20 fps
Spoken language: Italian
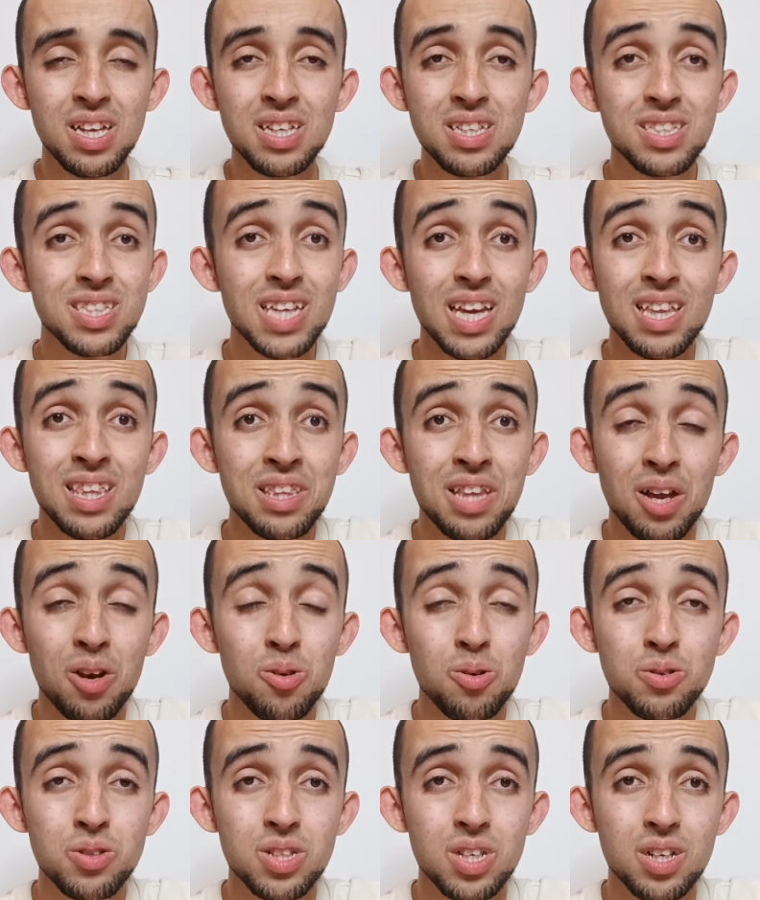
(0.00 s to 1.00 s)

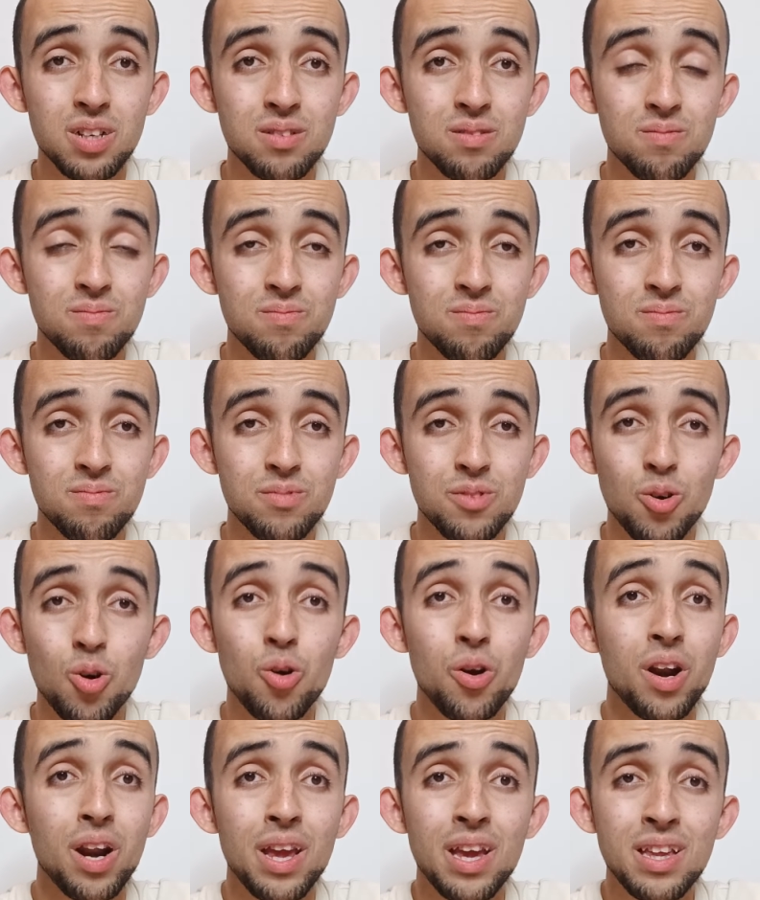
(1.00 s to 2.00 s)
scandalosa,
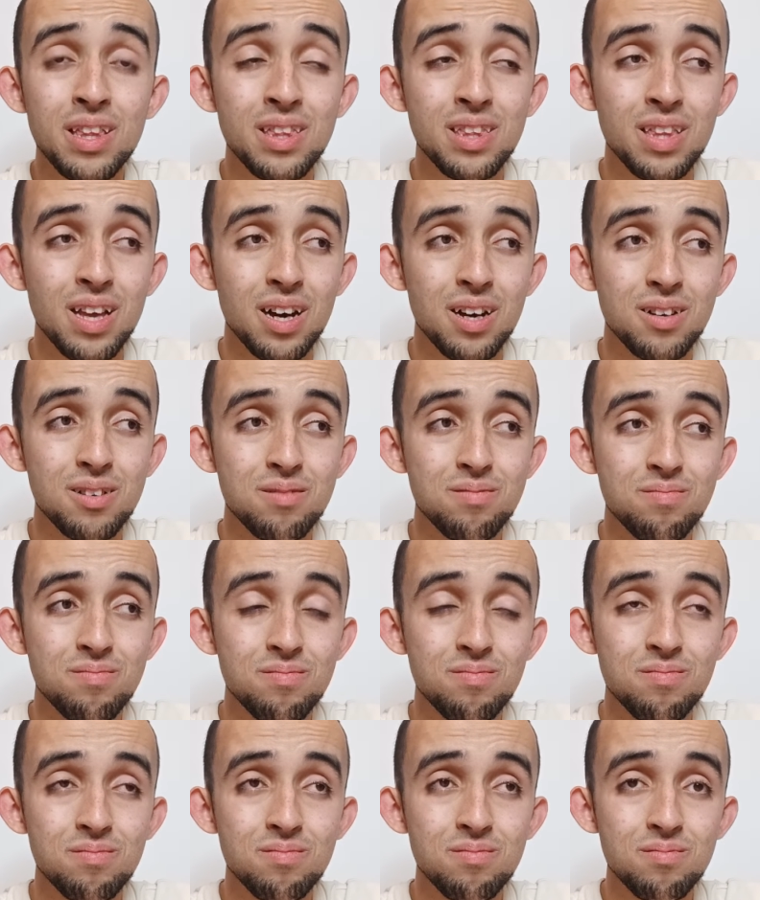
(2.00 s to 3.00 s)
orrenda,
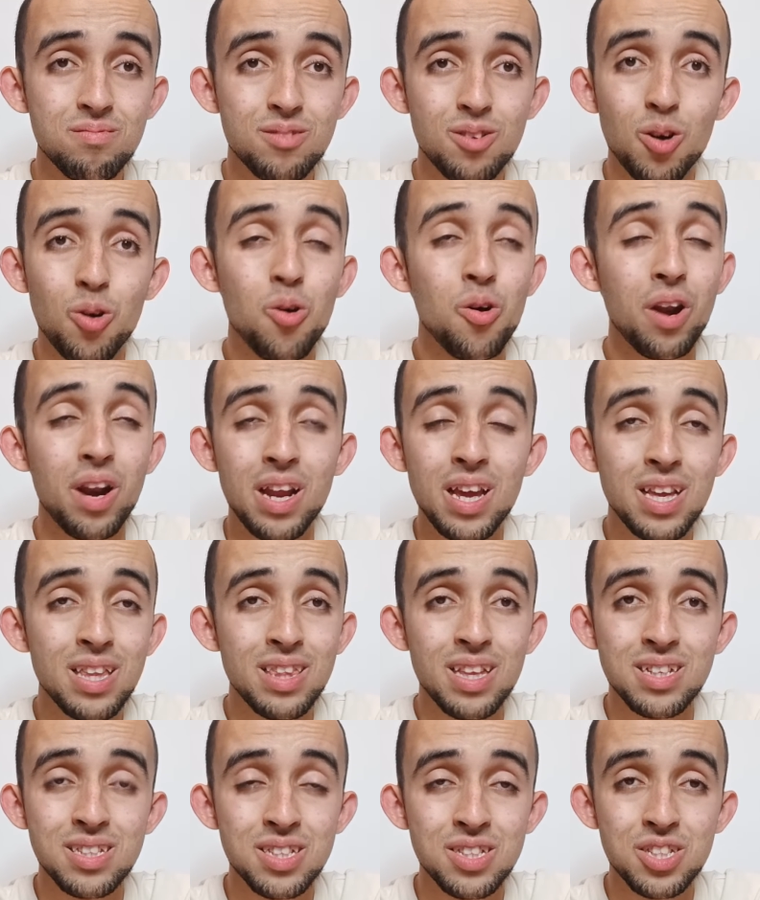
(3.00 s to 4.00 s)

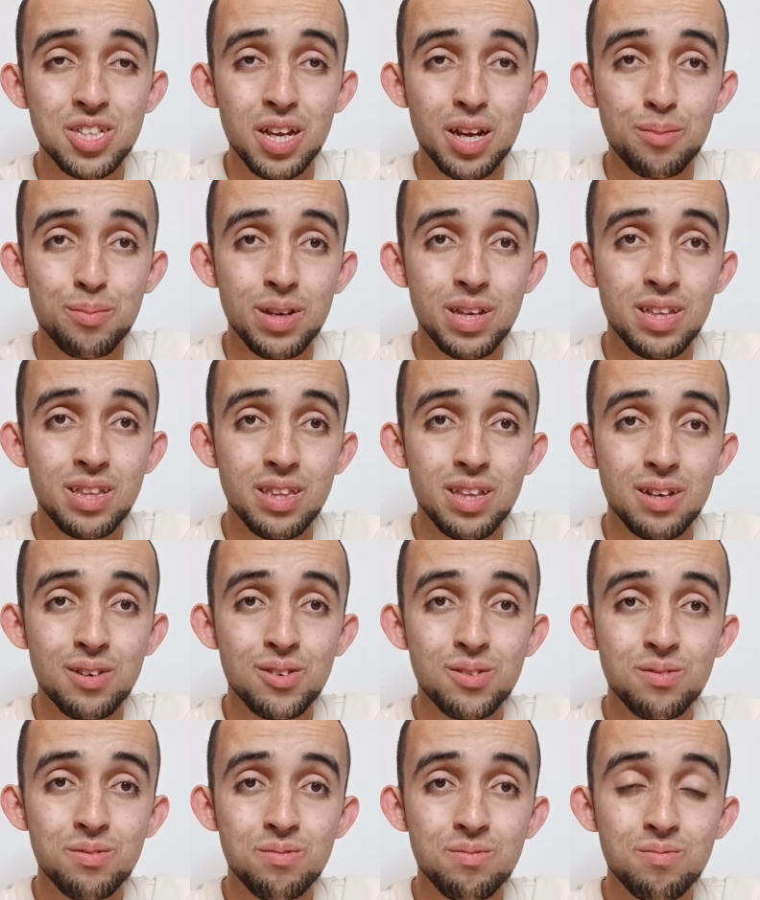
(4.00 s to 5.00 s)
orrenda sinceramente,
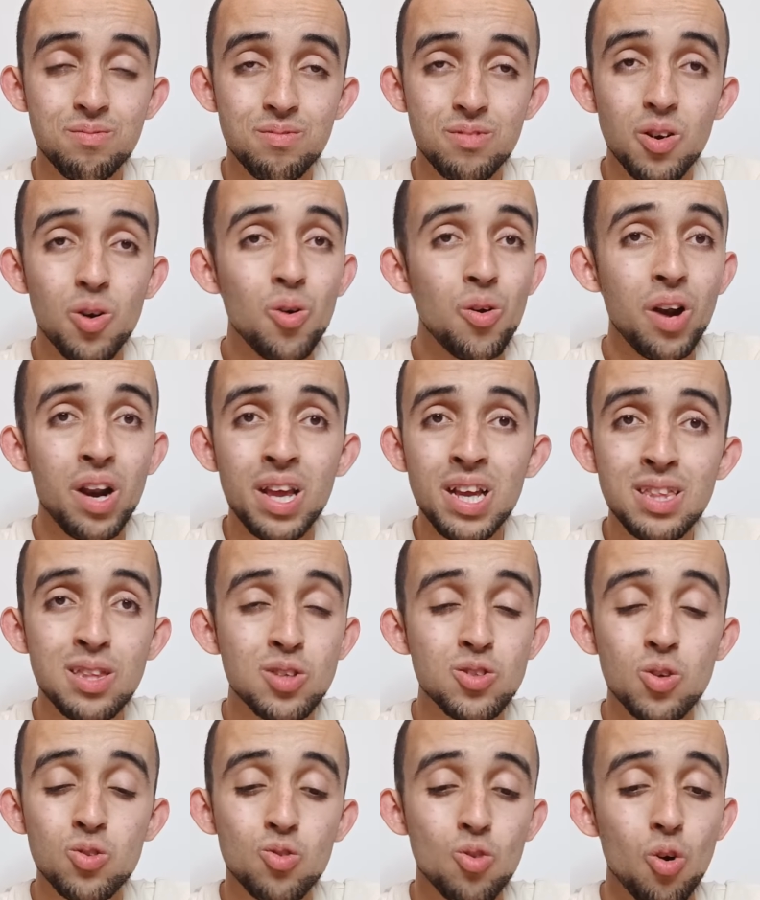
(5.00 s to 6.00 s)
orrenda
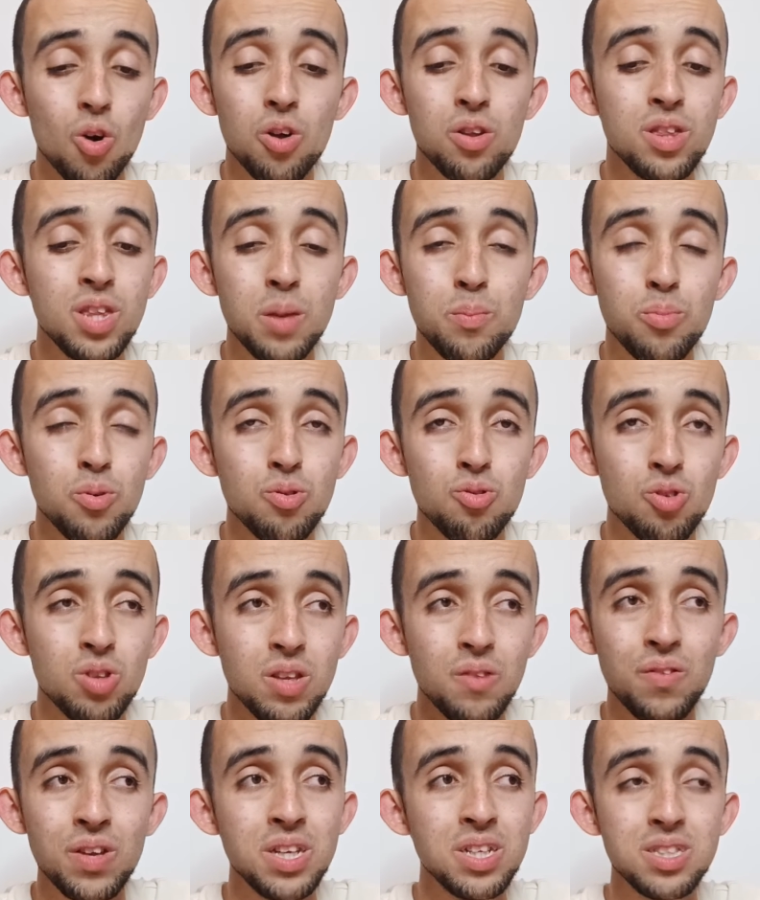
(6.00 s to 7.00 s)
sotto ogni punto
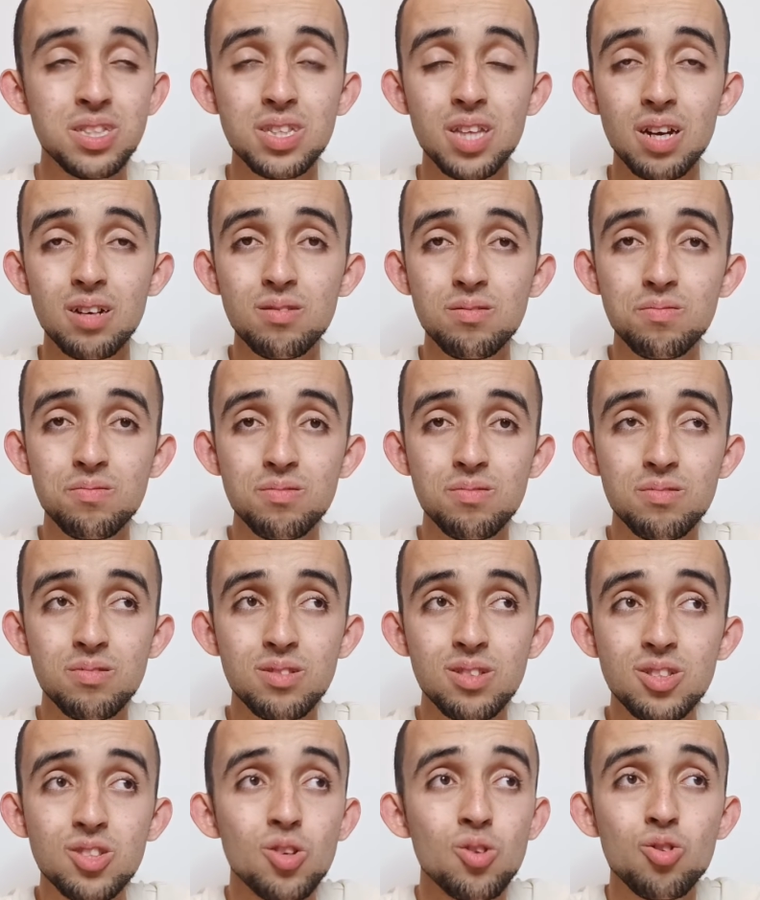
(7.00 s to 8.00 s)
di vista,
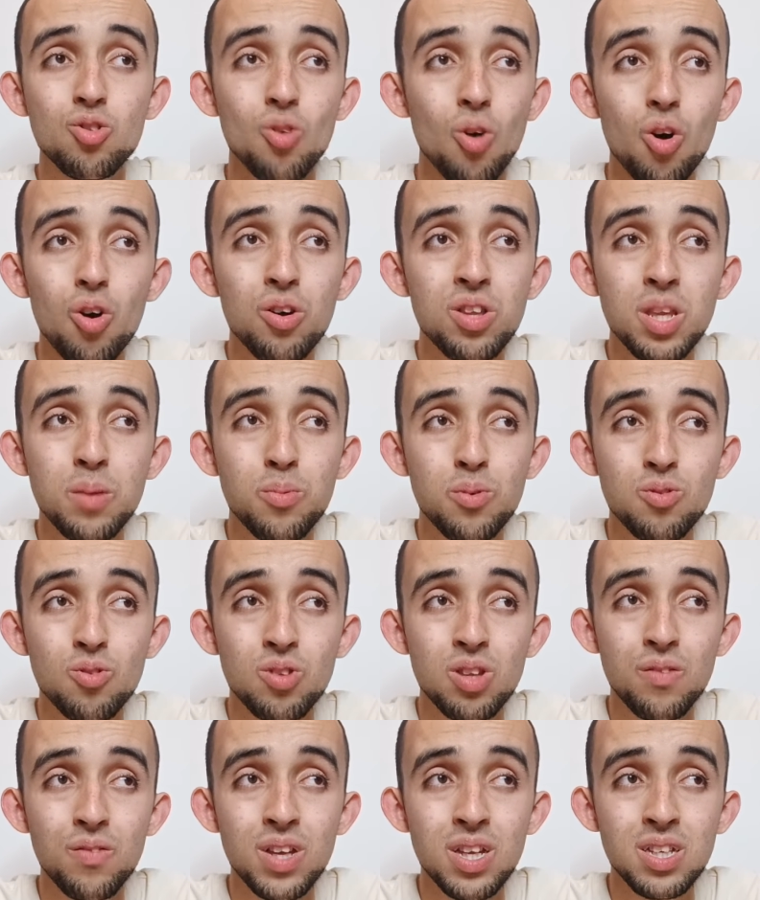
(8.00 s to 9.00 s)
sotto ogni punto
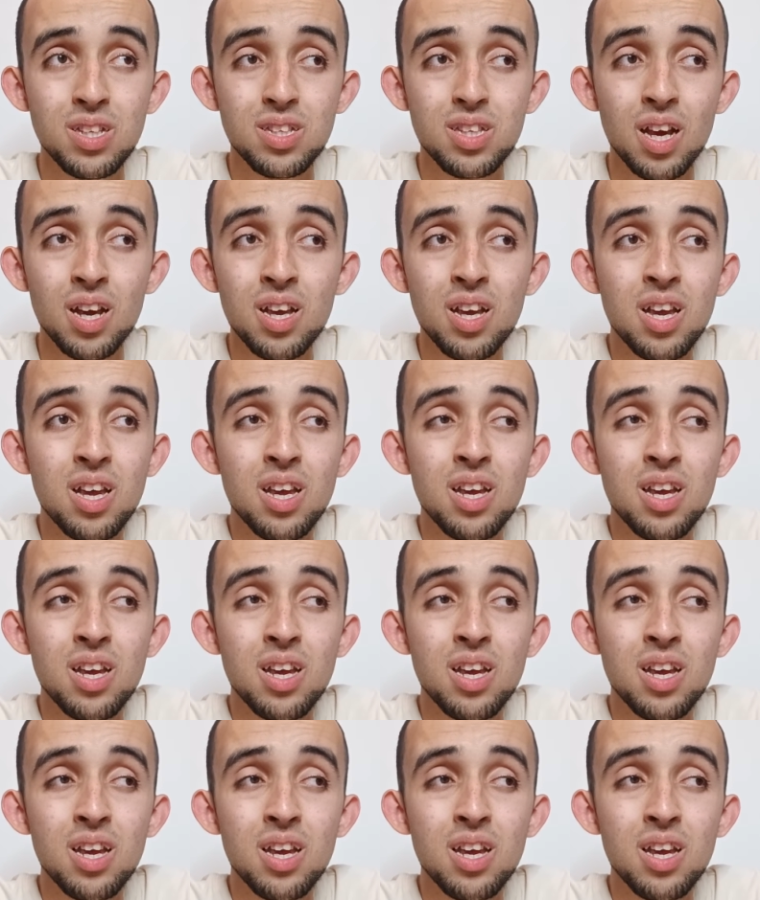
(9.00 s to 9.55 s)
di vista,